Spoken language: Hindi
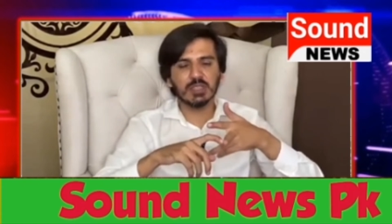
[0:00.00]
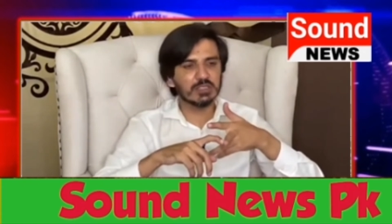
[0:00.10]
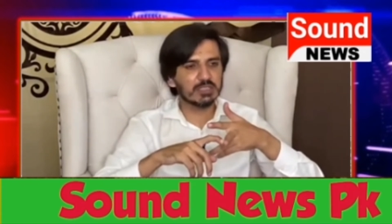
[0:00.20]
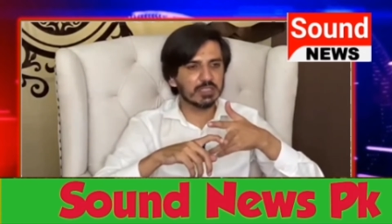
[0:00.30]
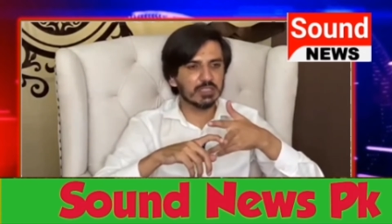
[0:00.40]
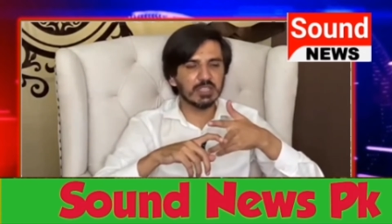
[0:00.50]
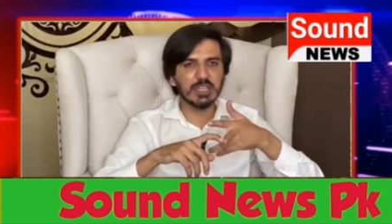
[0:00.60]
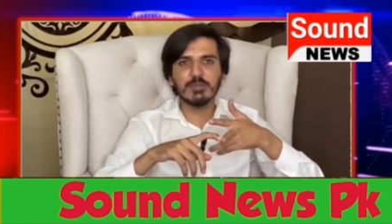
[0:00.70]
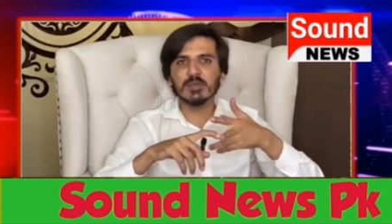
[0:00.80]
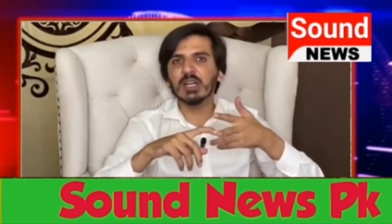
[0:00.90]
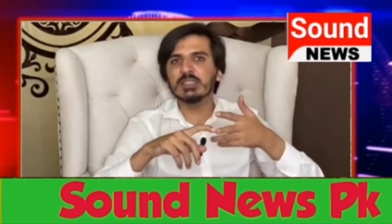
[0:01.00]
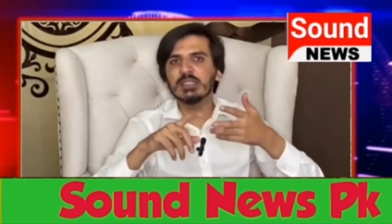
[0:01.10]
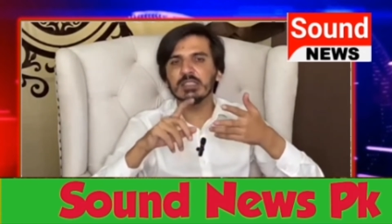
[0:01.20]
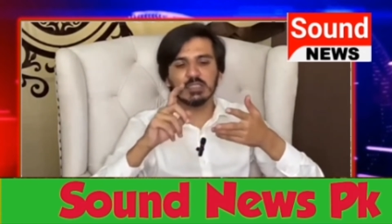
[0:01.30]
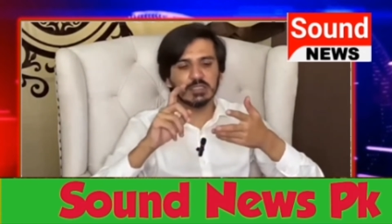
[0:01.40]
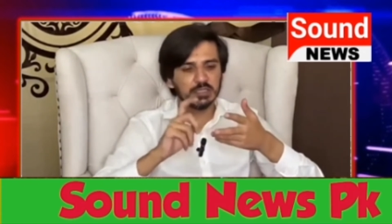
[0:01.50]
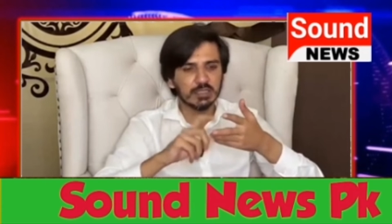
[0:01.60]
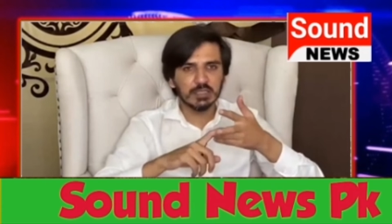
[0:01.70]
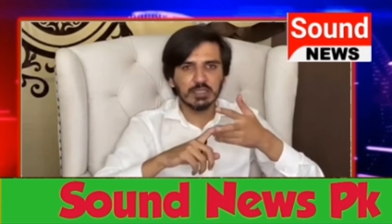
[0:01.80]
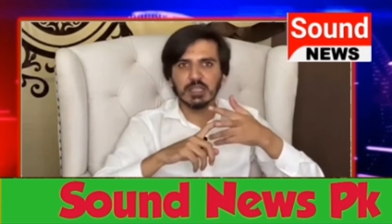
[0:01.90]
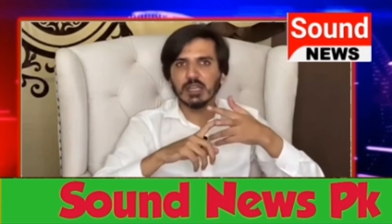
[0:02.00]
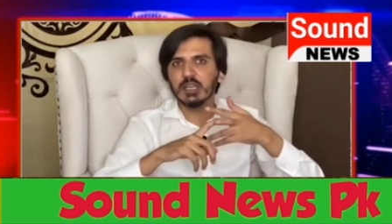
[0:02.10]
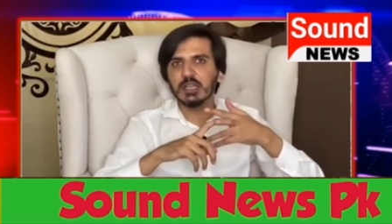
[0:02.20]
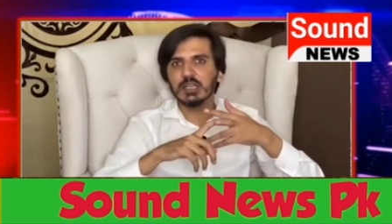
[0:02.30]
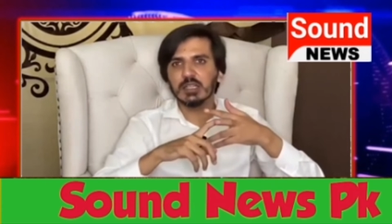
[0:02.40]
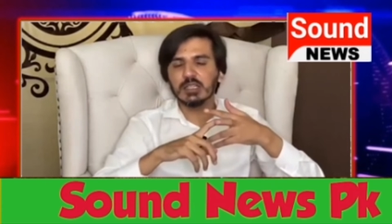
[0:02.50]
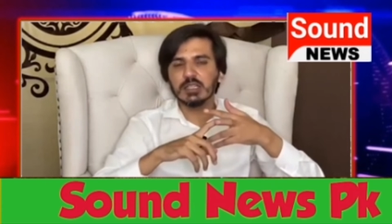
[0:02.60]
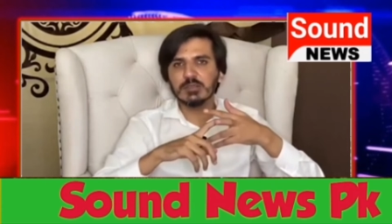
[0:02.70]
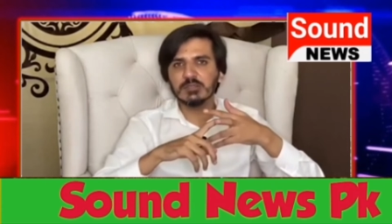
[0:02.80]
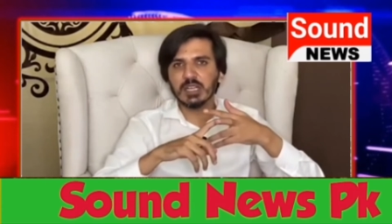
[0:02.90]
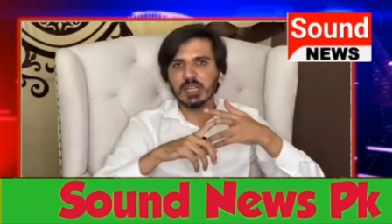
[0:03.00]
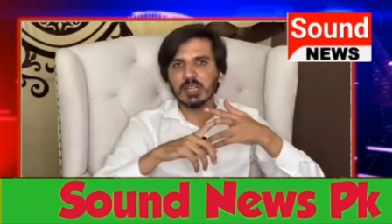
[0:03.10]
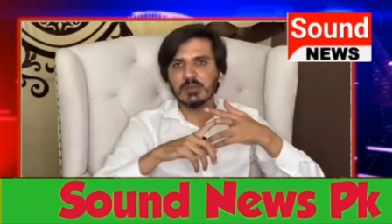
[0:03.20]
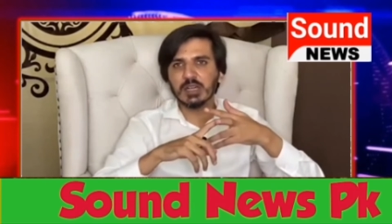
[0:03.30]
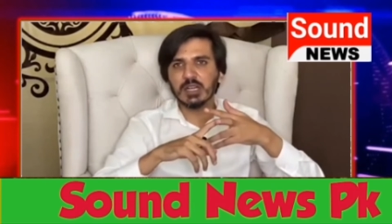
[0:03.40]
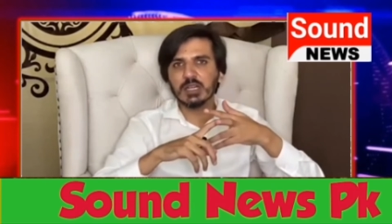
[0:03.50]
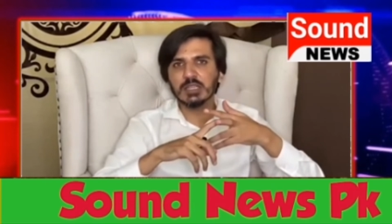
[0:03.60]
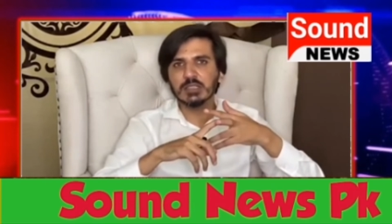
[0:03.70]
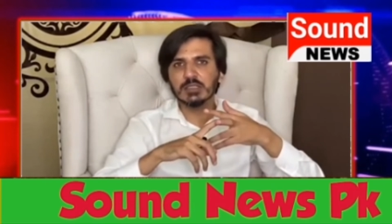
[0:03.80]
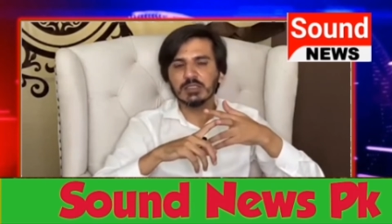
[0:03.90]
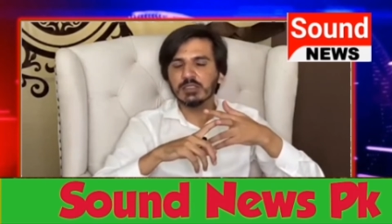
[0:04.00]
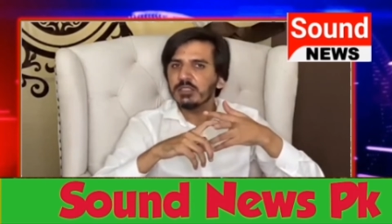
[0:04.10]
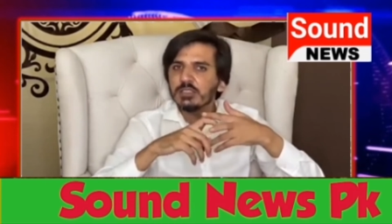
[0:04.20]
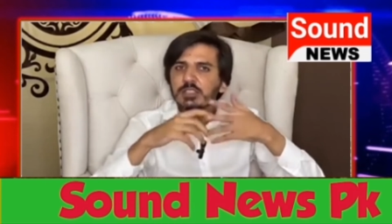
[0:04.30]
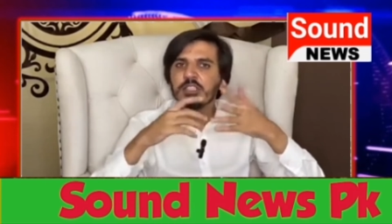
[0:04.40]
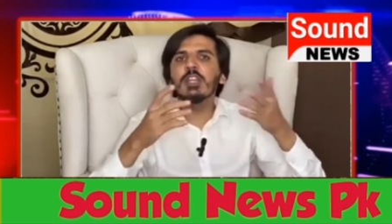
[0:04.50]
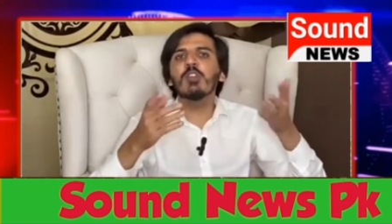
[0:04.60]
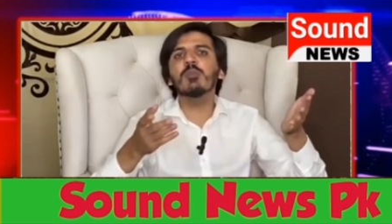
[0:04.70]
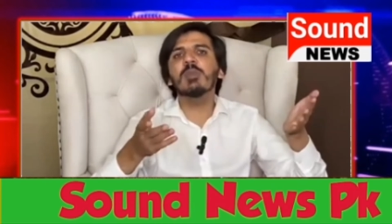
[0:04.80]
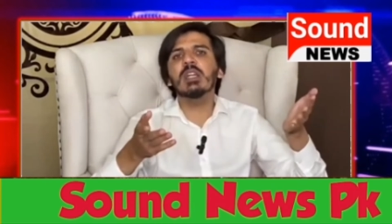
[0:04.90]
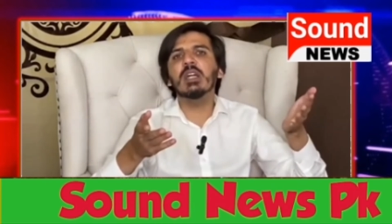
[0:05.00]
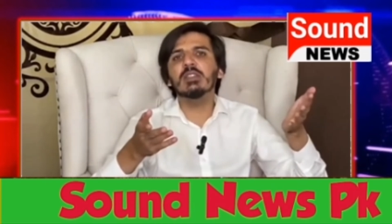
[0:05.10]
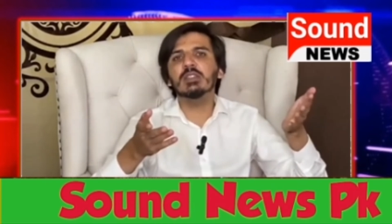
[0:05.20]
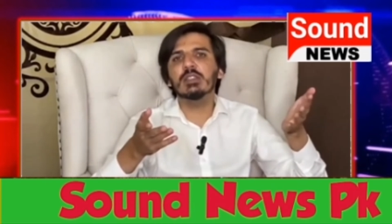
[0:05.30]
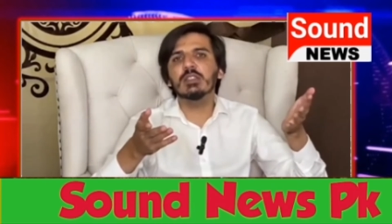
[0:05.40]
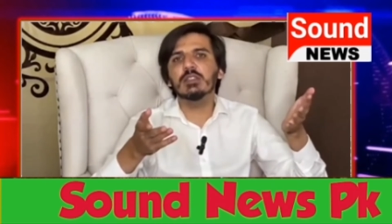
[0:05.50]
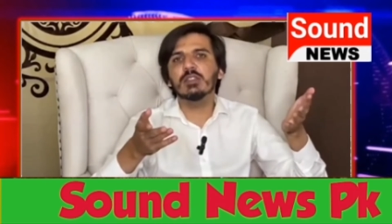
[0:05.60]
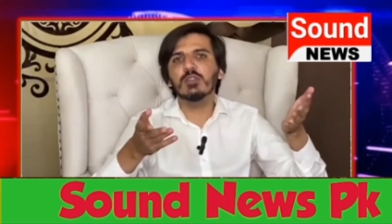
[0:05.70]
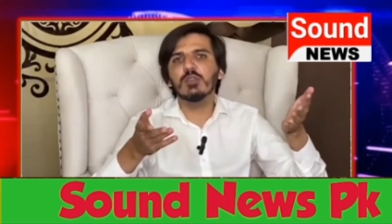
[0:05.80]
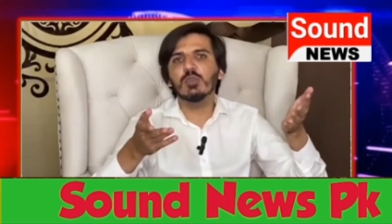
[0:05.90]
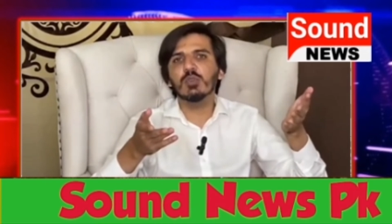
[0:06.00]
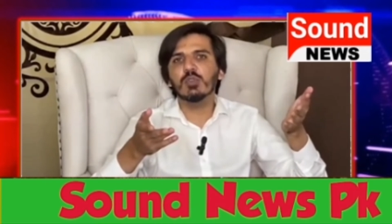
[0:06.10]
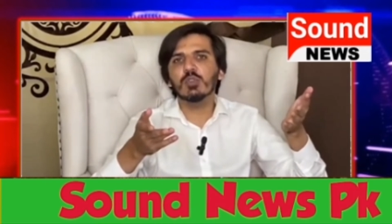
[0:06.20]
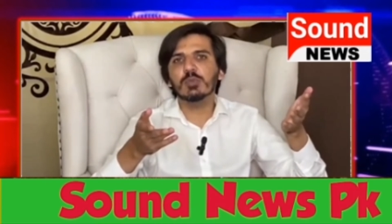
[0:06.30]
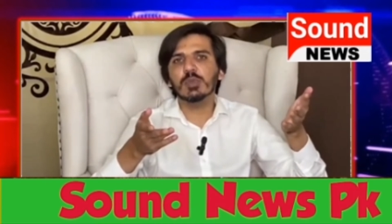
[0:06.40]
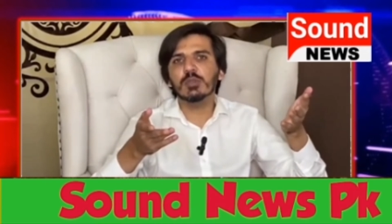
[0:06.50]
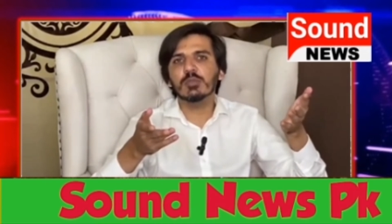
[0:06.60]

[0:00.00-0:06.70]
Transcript: सिकंदर नईम काजी रमशा कामरान यही लोग मेरे लायर्स थे लोअर कोर्ट में